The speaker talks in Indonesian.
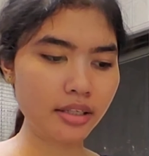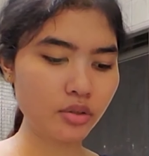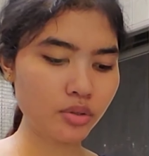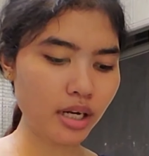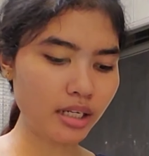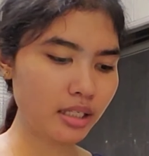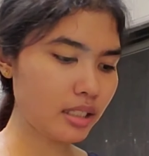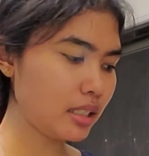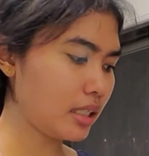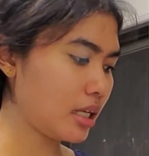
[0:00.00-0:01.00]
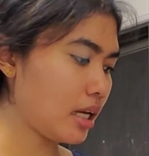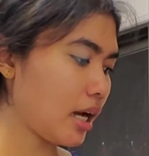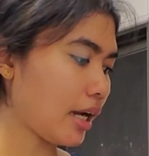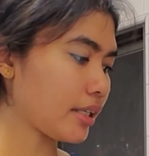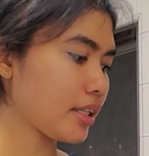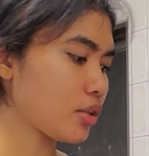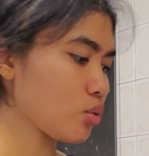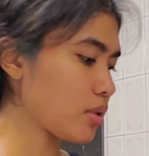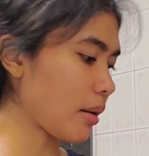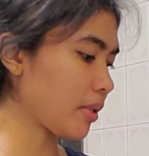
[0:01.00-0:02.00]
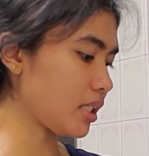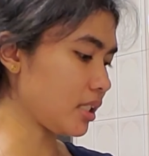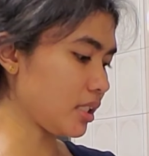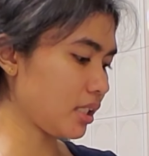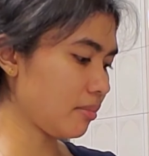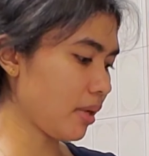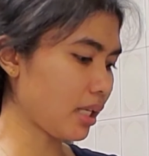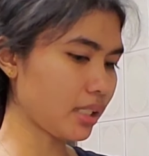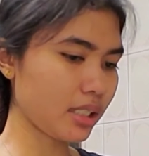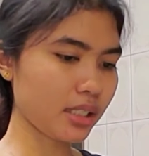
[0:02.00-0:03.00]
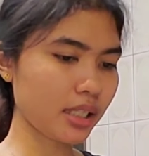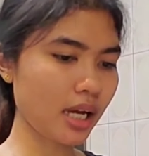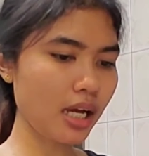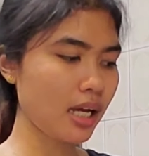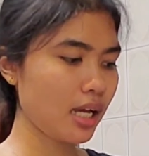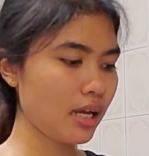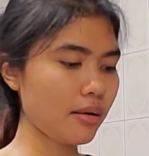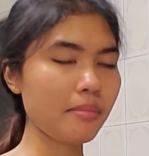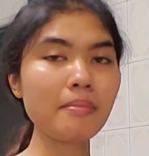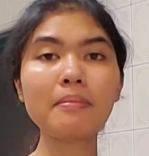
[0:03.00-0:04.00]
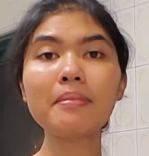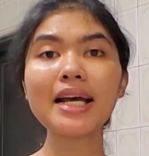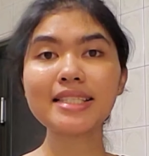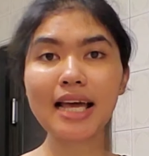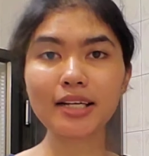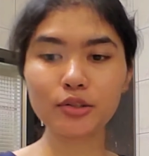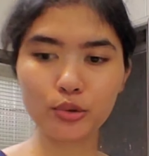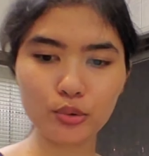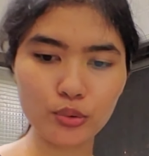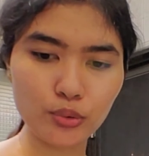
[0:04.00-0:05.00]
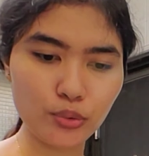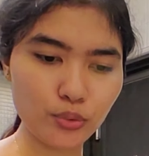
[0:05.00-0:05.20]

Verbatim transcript: ya sudah ini airnya sudah mendidih mari kita masak dulu